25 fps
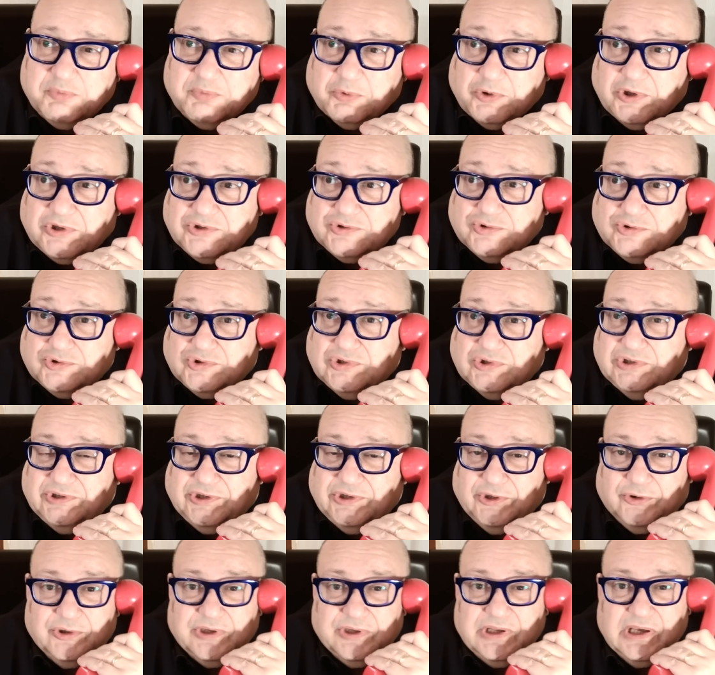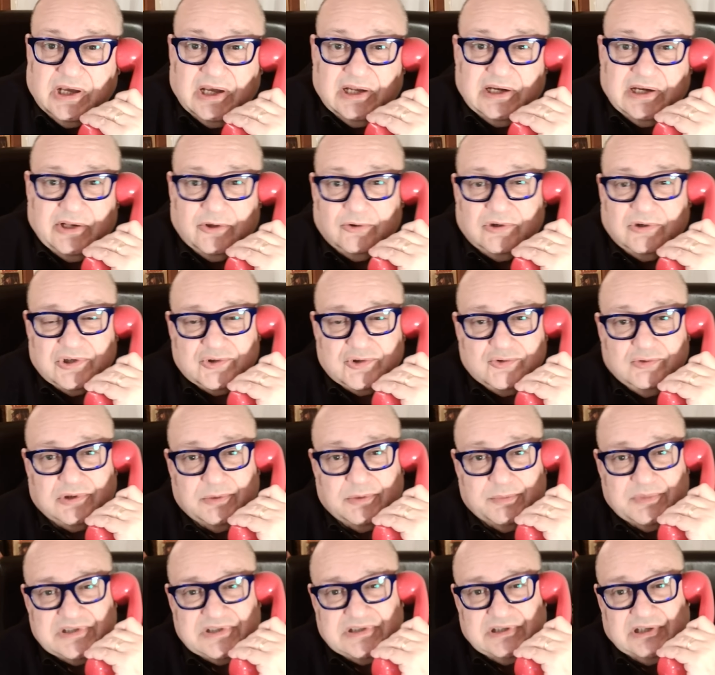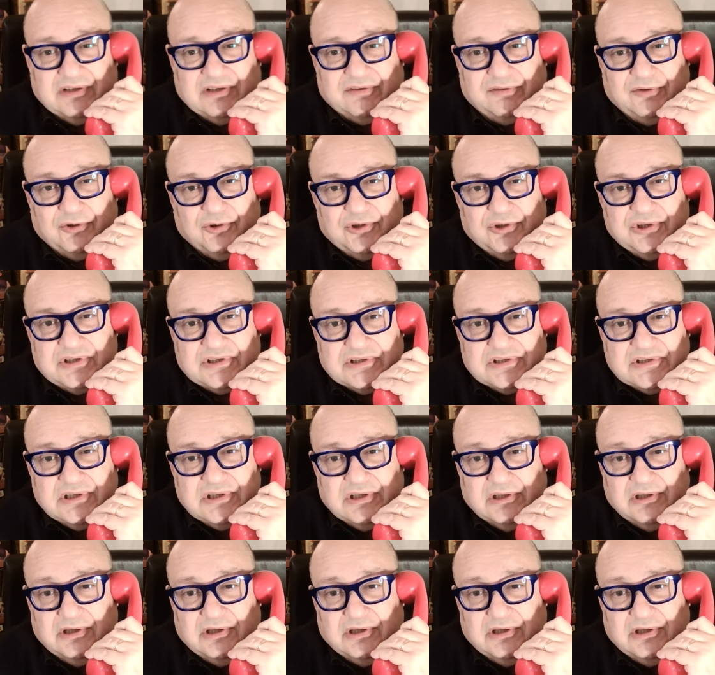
porque estos en teoría ganaron las últimas elecciones